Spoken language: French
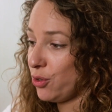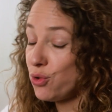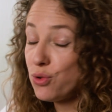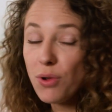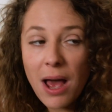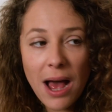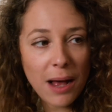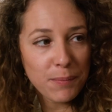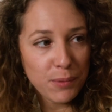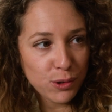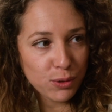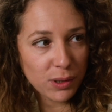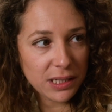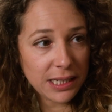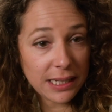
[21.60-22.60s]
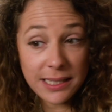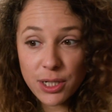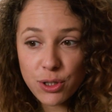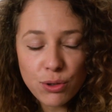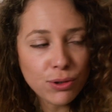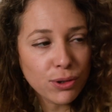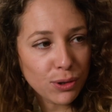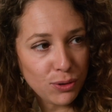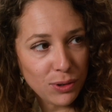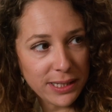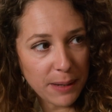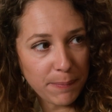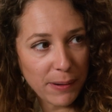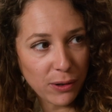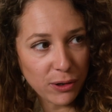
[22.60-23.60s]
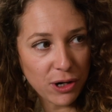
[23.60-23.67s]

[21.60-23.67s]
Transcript: tu as besoin de ça, c'est juste que tu le sais pas